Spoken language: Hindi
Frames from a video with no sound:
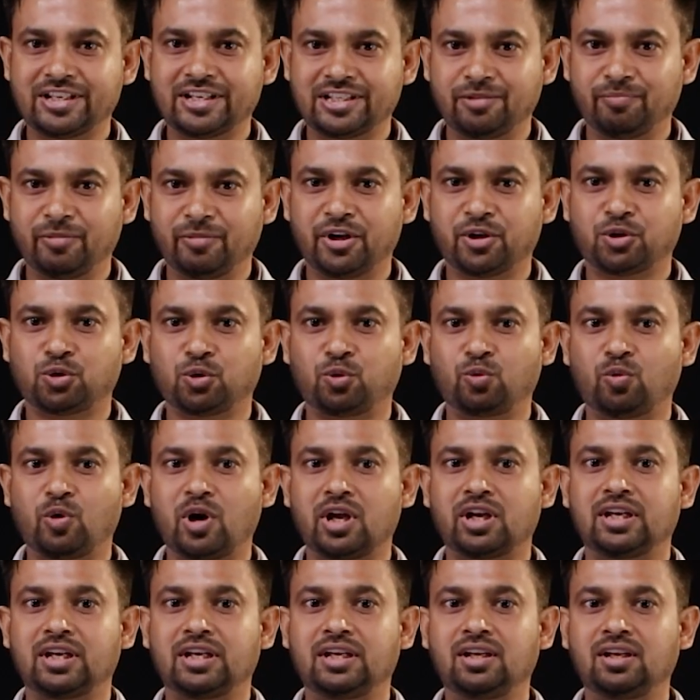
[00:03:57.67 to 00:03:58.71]
अचीवमेंट तो हुआ
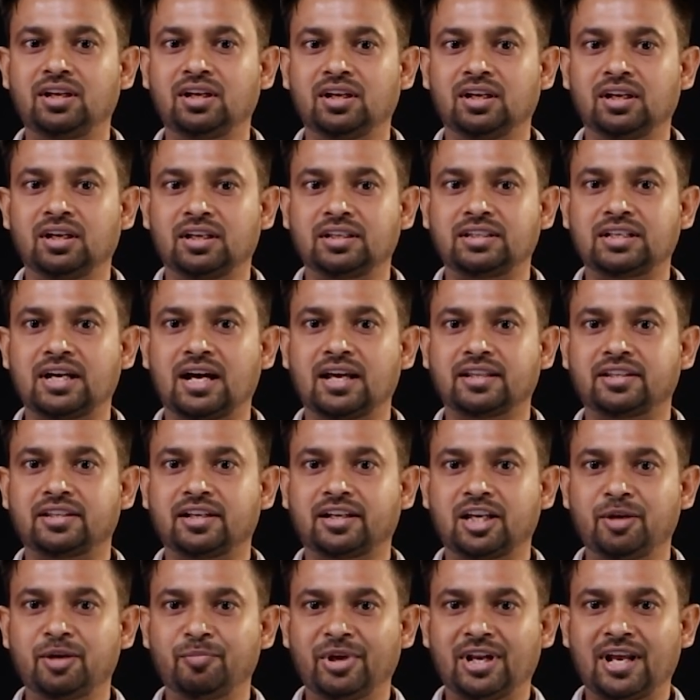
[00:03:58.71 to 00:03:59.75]
नहीं जहाँ
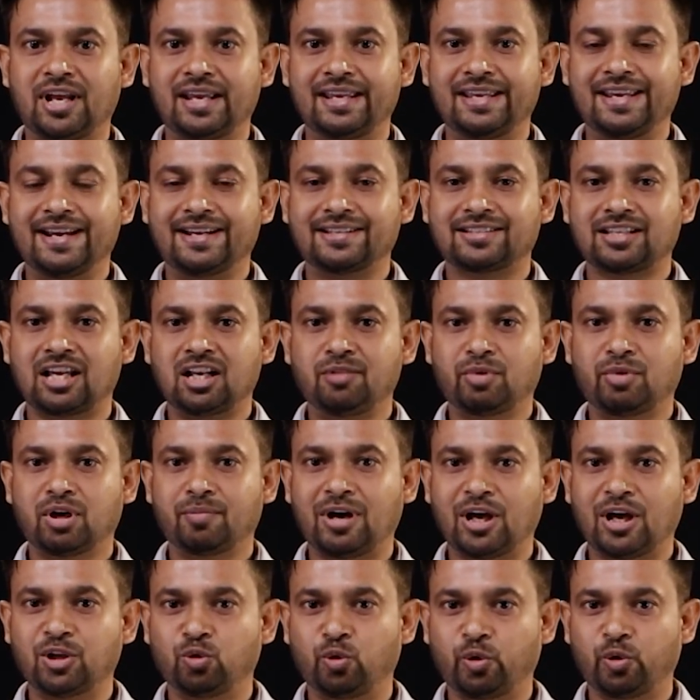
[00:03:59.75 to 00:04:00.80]
तक कि मेरा एक साल
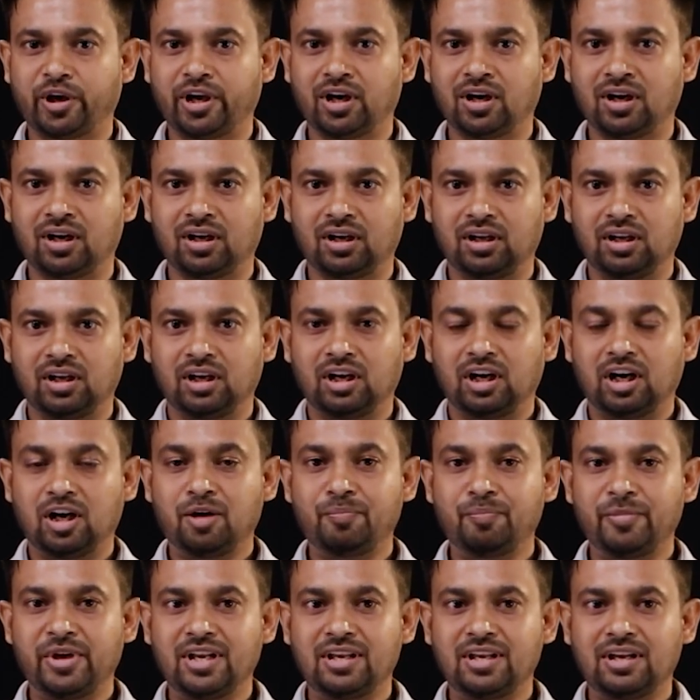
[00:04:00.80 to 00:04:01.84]
बर्बाद हो गया
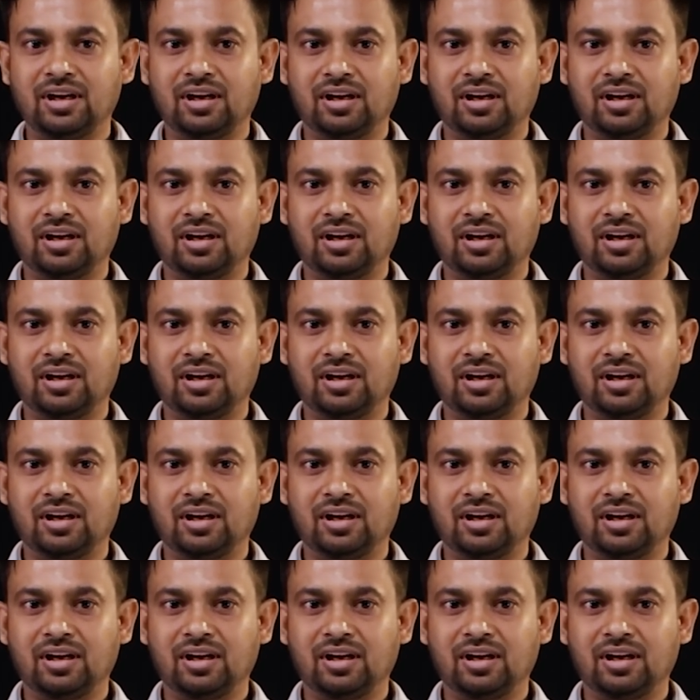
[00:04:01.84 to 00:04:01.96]
अब मेरे